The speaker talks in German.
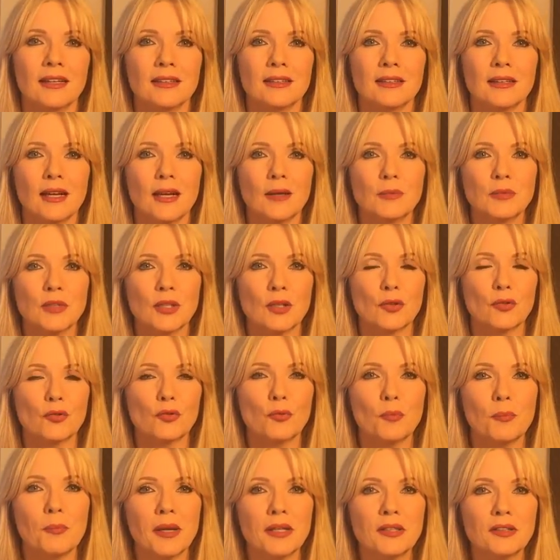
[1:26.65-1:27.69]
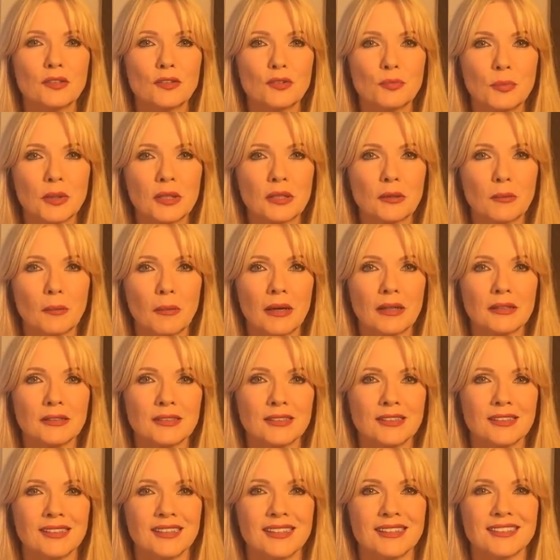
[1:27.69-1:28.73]
Ihr habt ja auch so manches mitgemacht in
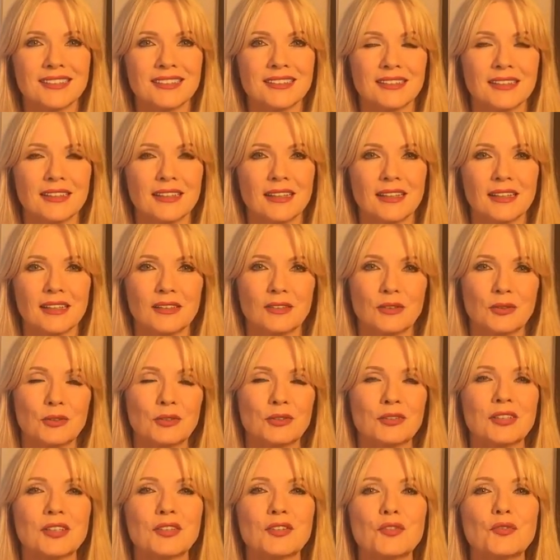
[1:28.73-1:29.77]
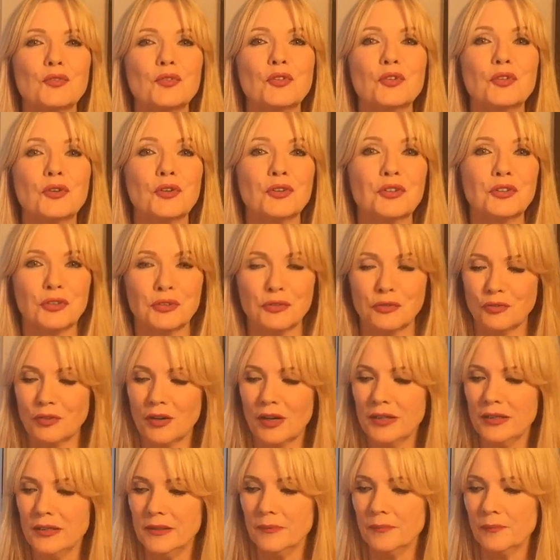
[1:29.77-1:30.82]
den letzten Jahren und das wird euch
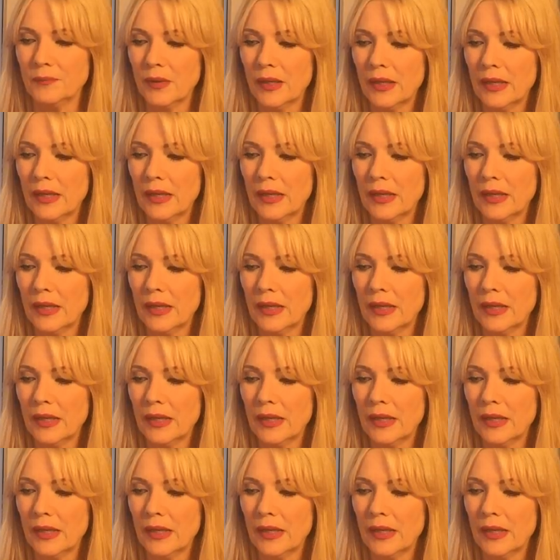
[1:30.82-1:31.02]
gefallen.